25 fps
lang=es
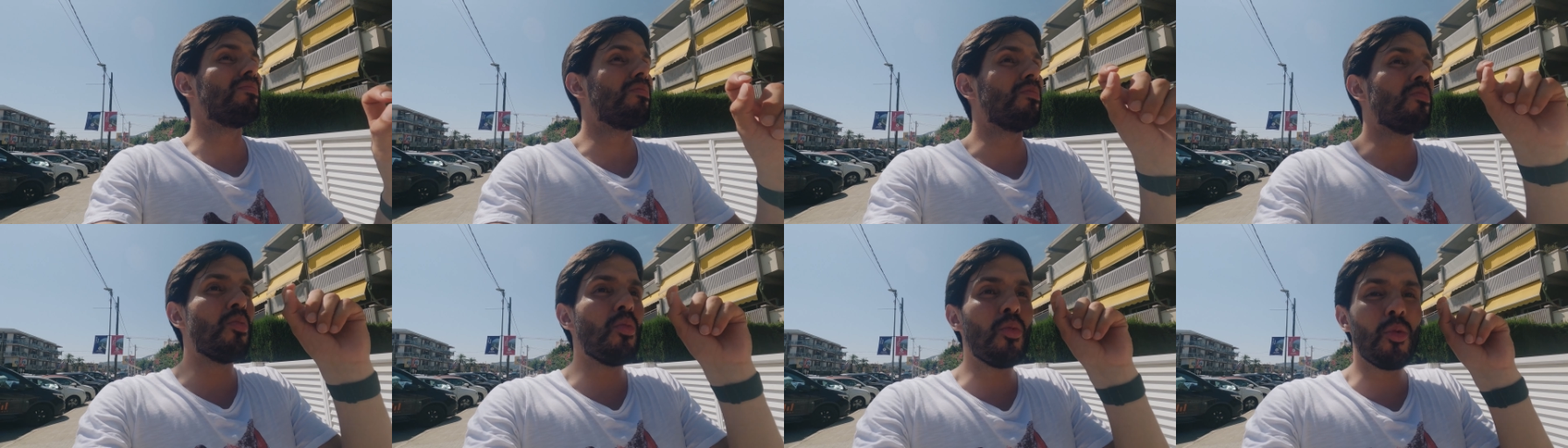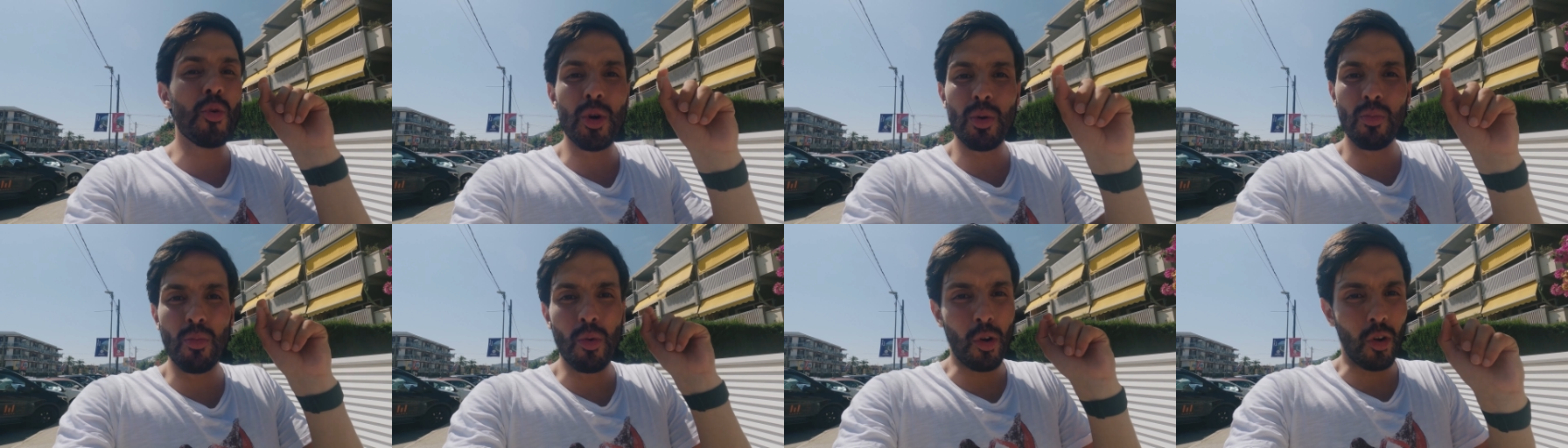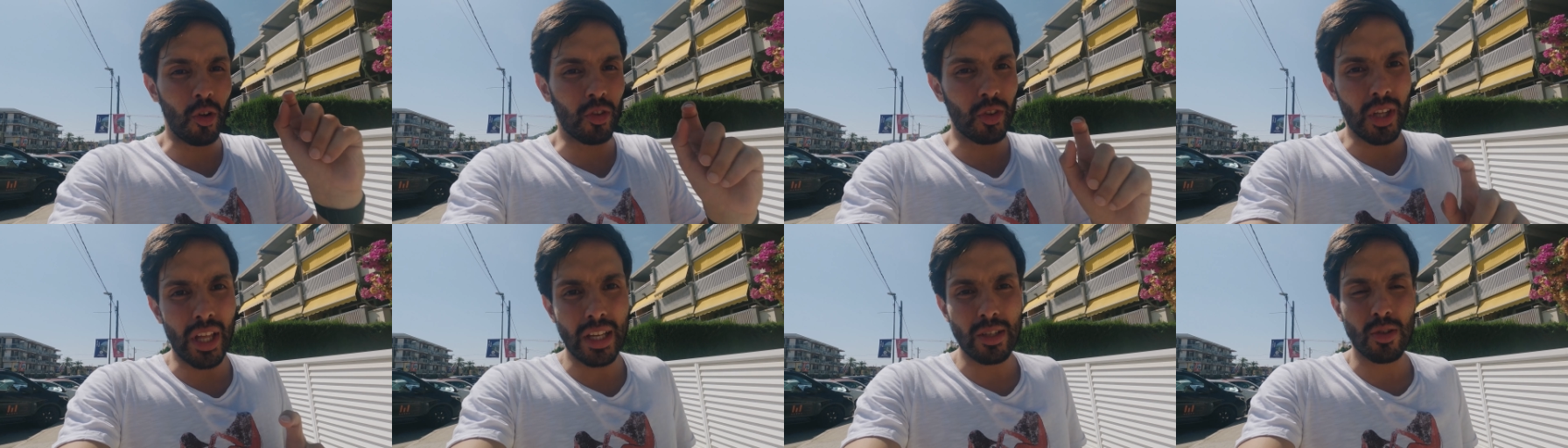muy muy
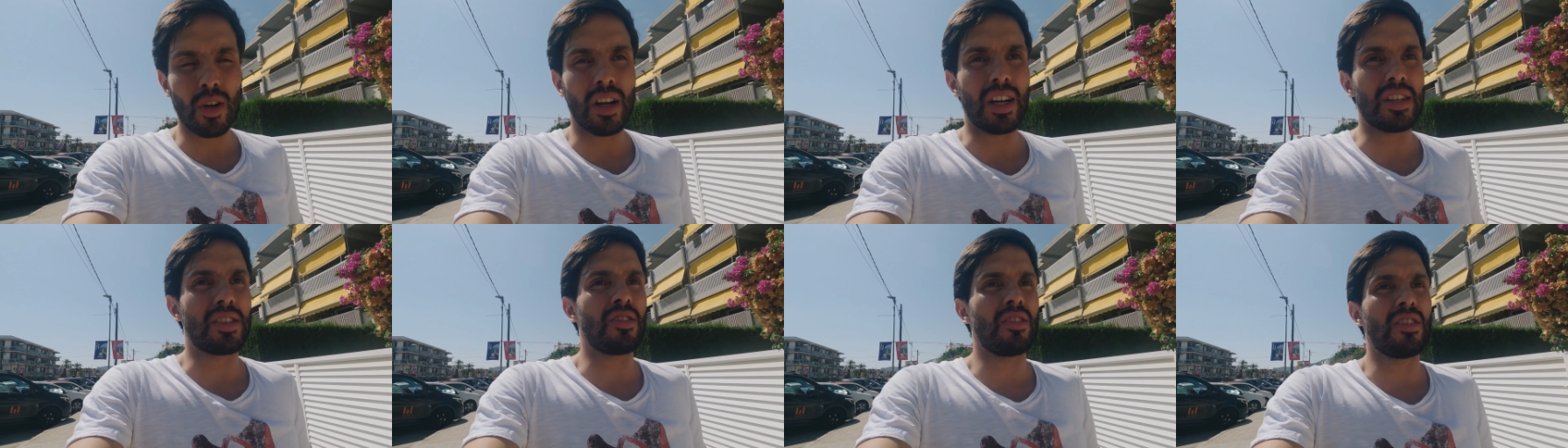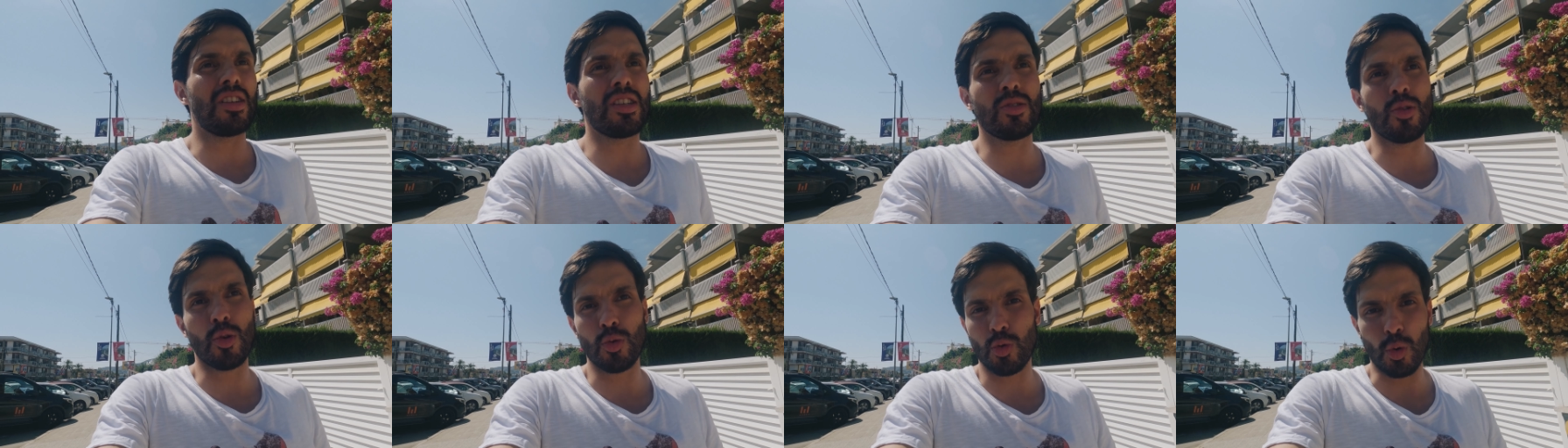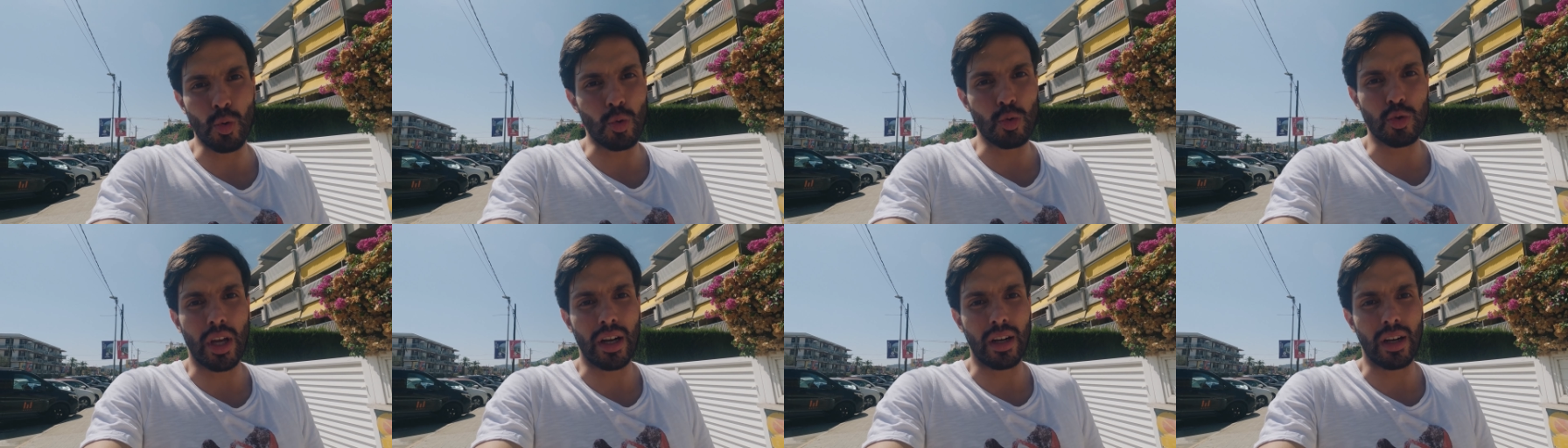contadas ocasiones no suelo